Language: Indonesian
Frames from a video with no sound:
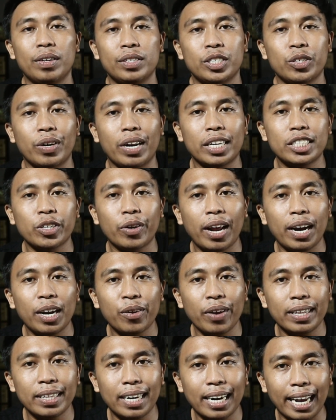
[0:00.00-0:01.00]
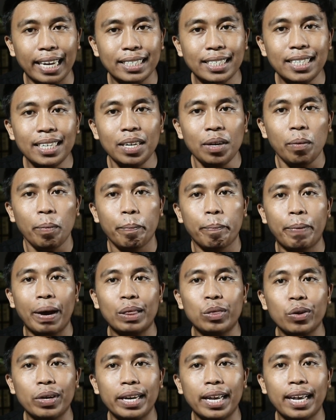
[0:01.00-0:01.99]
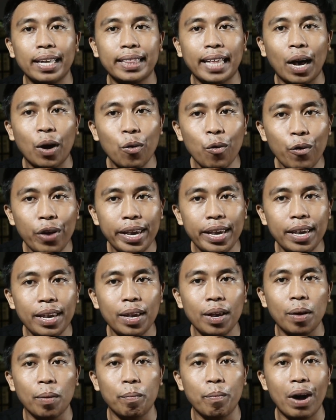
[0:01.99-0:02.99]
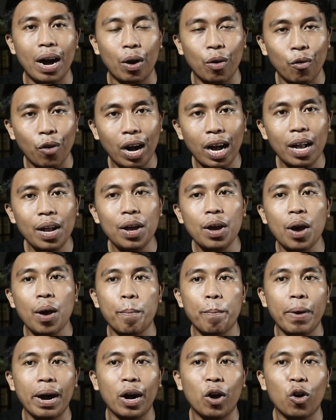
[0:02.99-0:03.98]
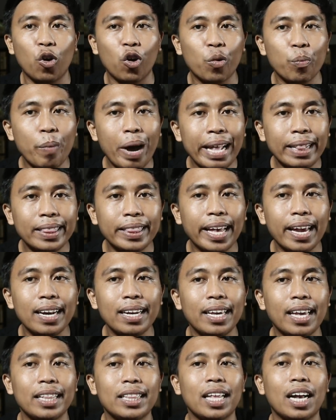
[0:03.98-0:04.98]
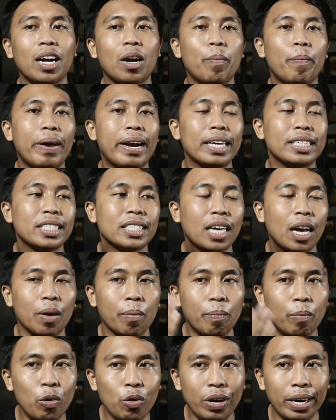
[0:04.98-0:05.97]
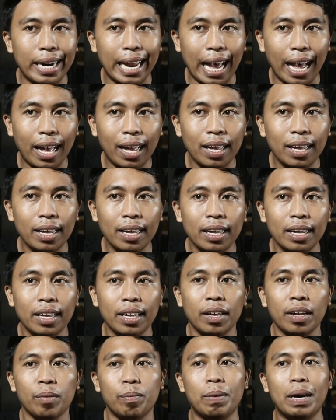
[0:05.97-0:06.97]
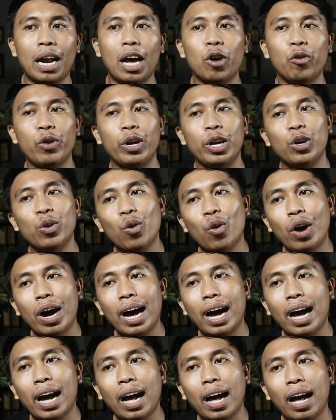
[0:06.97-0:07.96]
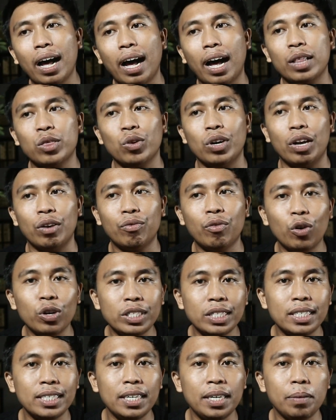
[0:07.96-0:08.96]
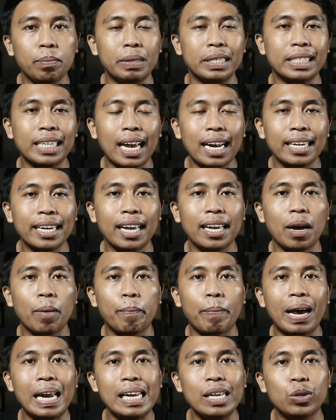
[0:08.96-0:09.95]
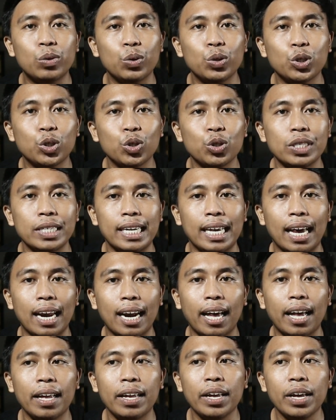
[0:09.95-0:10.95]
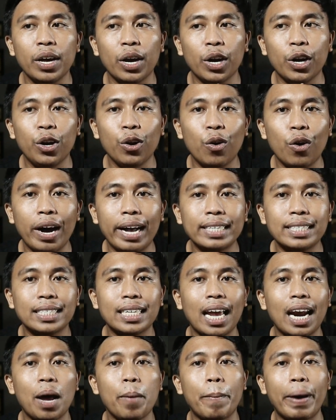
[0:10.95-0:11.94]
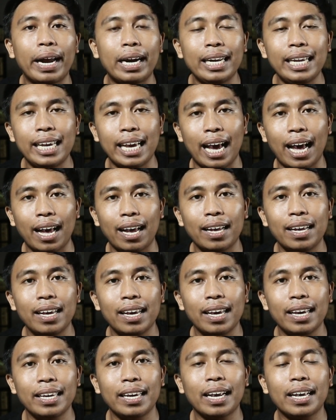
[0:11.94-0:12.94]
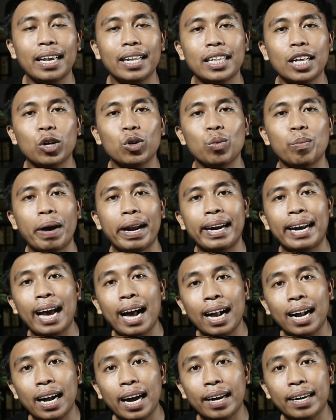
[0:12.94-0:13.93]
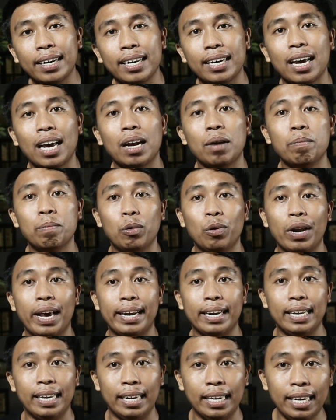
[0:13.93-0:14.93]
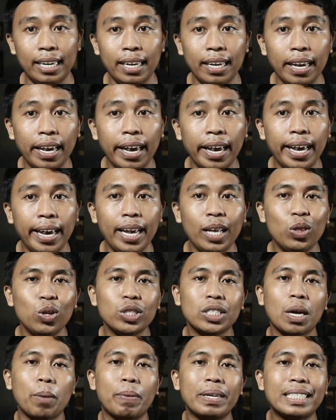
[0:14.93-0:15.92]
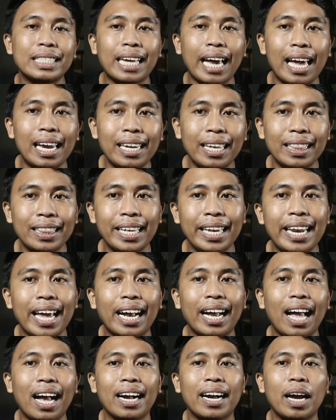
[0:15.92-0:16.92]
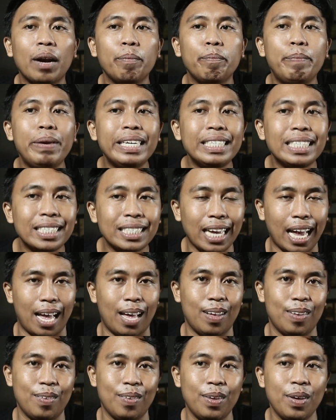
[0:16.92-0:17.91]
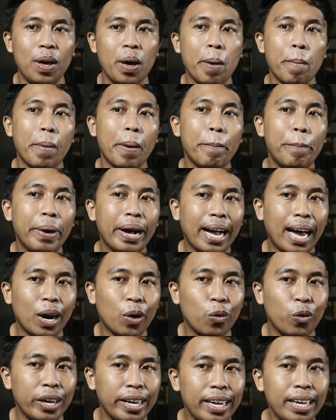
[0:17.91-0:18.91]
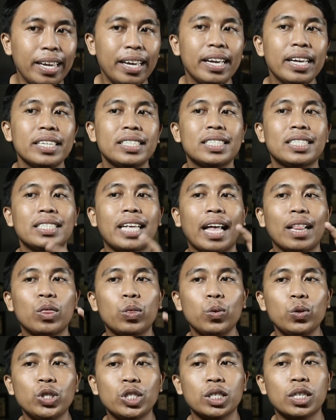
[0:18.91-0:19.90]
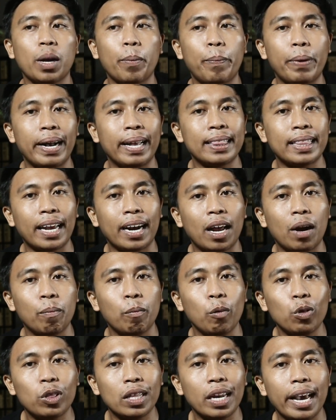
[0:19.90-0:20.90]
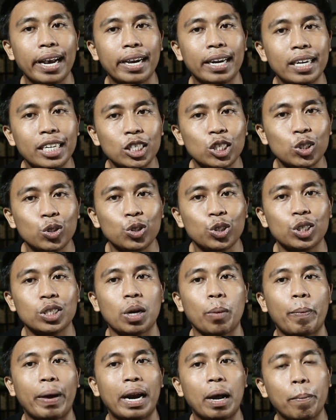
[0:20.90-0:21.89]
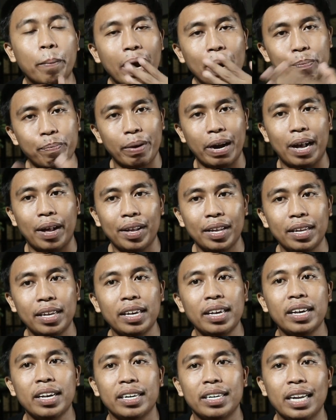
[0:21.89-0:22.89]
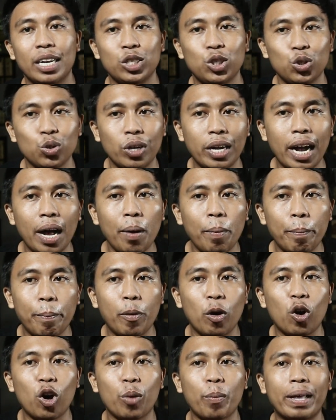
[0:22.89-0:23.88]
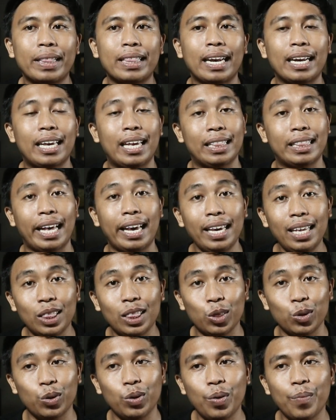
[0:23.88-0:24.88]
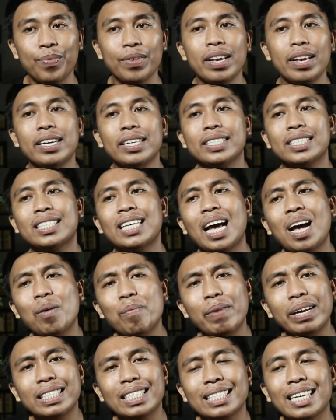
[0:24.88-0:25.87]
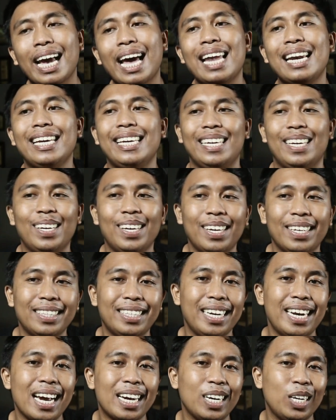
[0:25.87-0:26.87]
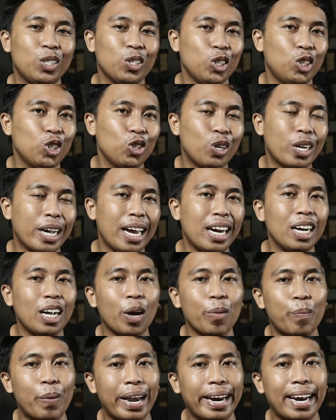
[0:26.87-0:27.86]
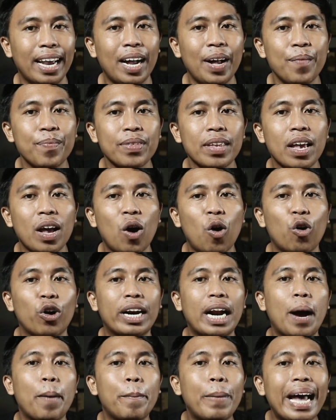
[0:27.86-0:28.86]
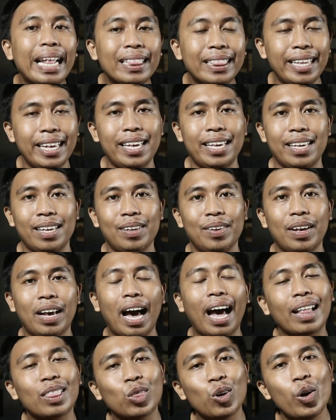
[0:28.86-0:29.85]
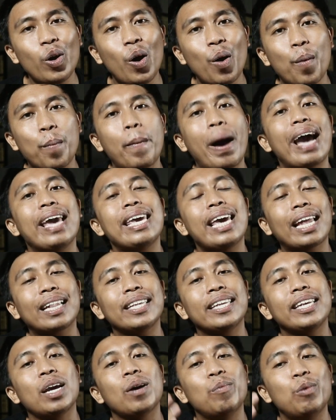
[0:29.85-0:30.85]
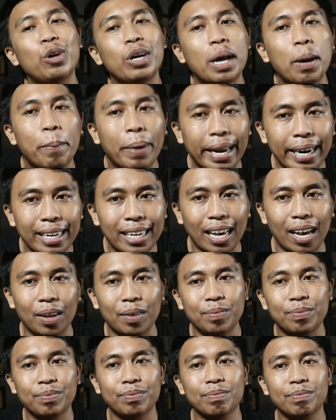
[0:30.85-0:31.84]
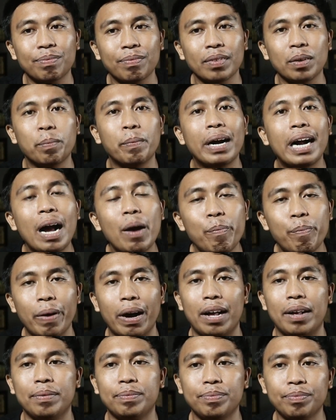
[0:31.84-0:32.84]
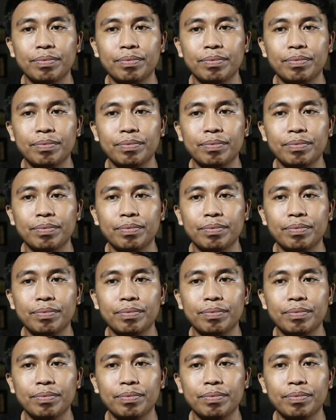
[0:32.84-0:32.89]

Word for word: Saudara-saudariku yang terkasih, patut diketahui bahwa penghormatan kita kepada Sang Bunda melalui doa atau devosi. Misalnya yang paling khusus ialah doa Salam Maria yang kita kumandangkan di dalam bulan ini itu sama sekali tidak akan bisa mempengaruhi status kepengantaran mutlak Kristus kepada Bapa dan juga penghormatan kita itu sama sekali tidak ditujukan kepada orang mati atau mayatnya Bunda Maria. Mengapa?